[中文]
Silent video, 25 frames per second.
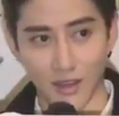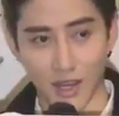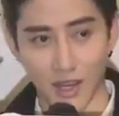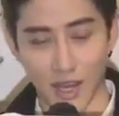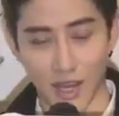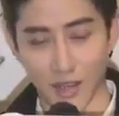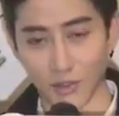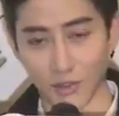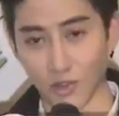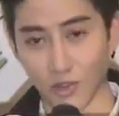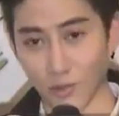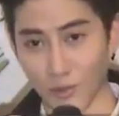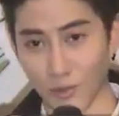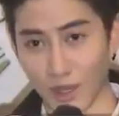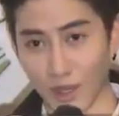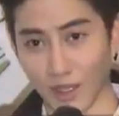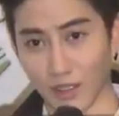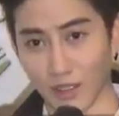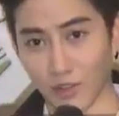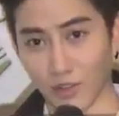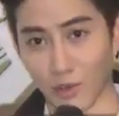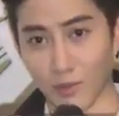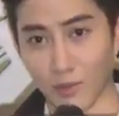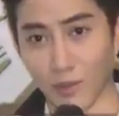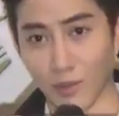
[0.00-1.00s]
how to make
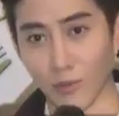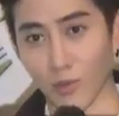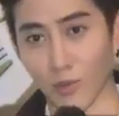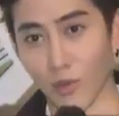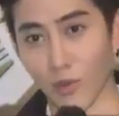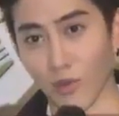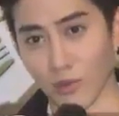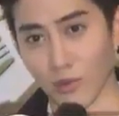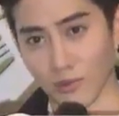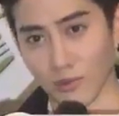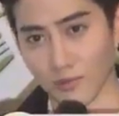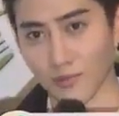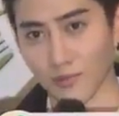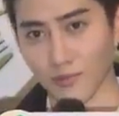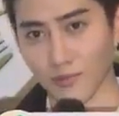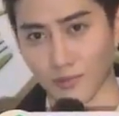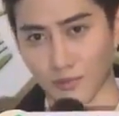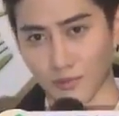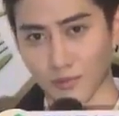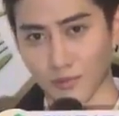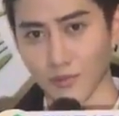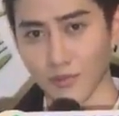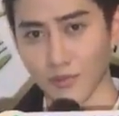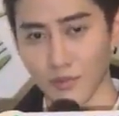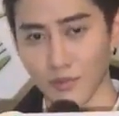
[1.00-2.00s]
冬 o m
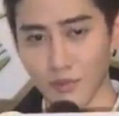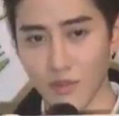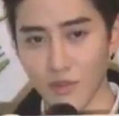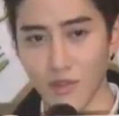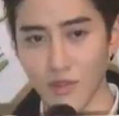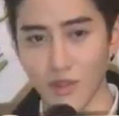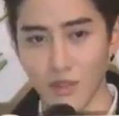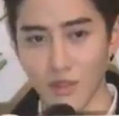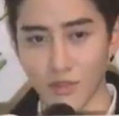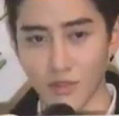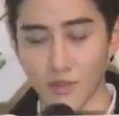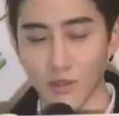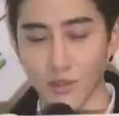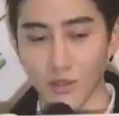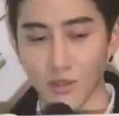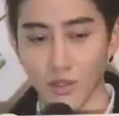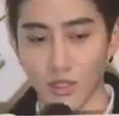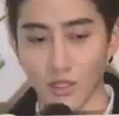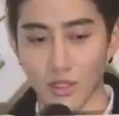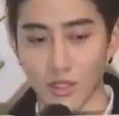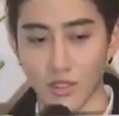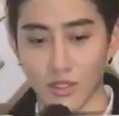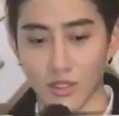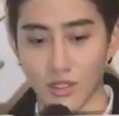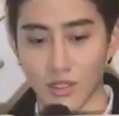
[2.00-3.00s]
嗯。所
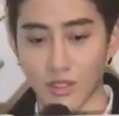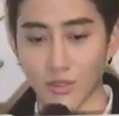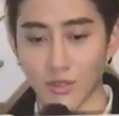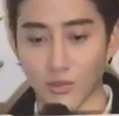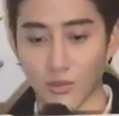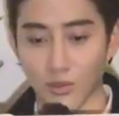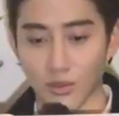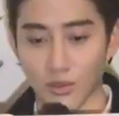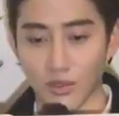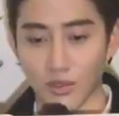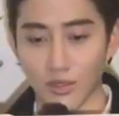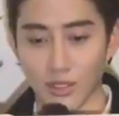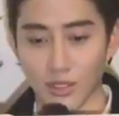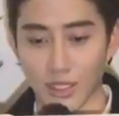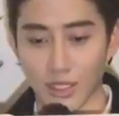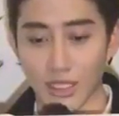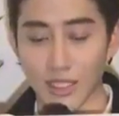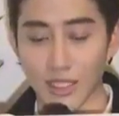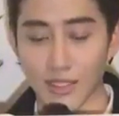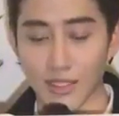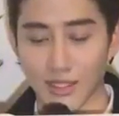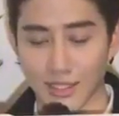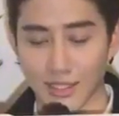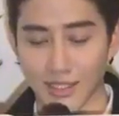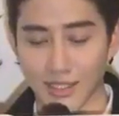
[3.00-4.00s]
以去我第一
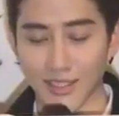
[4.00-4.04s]
次